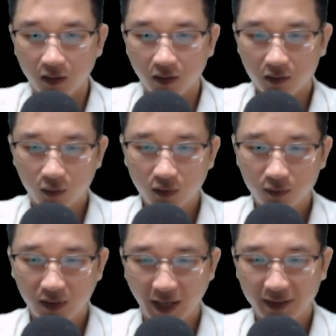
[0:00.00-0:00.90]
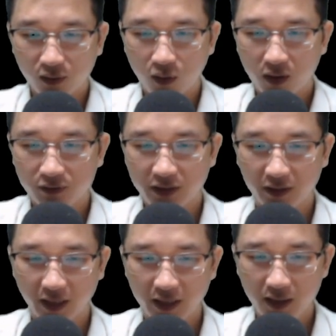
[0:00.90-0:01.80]
Đúng lúc này Tô Ngộ Không
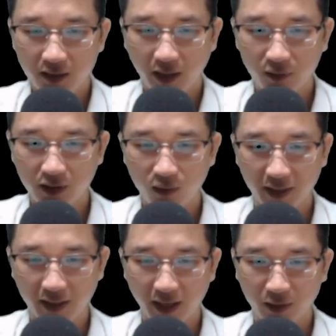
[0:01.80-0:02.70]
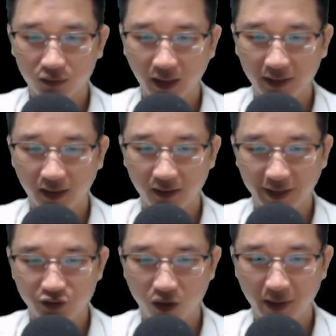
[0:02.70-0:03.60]
chợt nghĩ Nếu nữ oa để lại ngũ thải thần
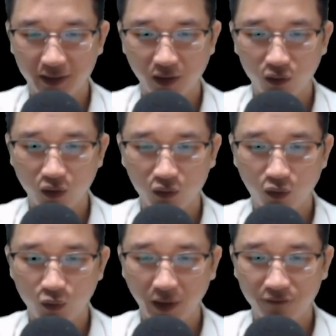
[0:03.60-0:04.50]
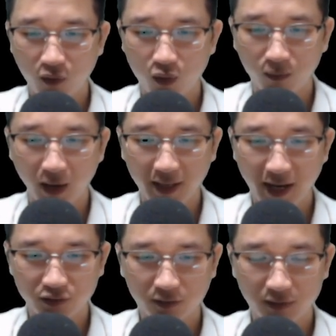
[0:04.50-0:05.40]
thạch cho mình Thì hỗn độn ngũ quyết vô cùng bá
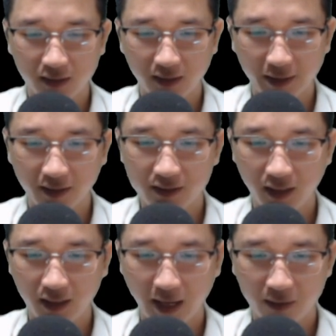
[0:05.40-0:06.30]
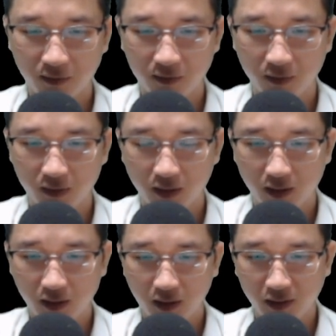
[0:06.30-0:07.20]
đạo trong thần thạch là như thế nào
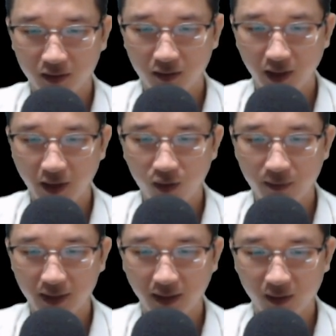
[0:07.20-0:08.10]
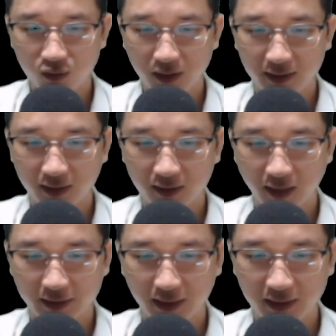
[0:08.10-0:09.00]
hơn nữa nếu mình là ngũ thải thần
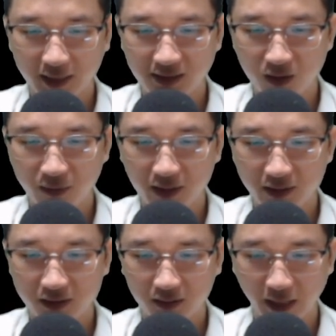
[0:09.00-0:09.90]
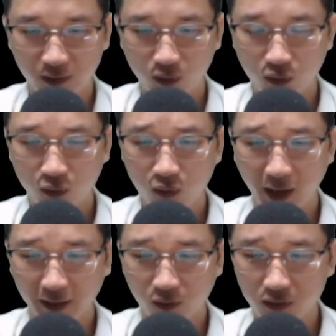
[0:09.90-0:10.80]
thạch Thì tại sao mình lại trở thành ngũ, ngũ
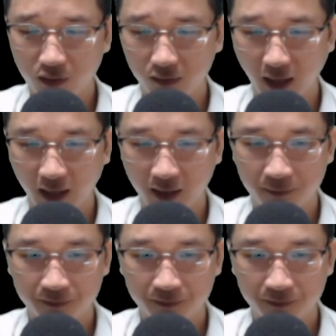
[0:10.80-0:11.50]
hành hỗn độn thể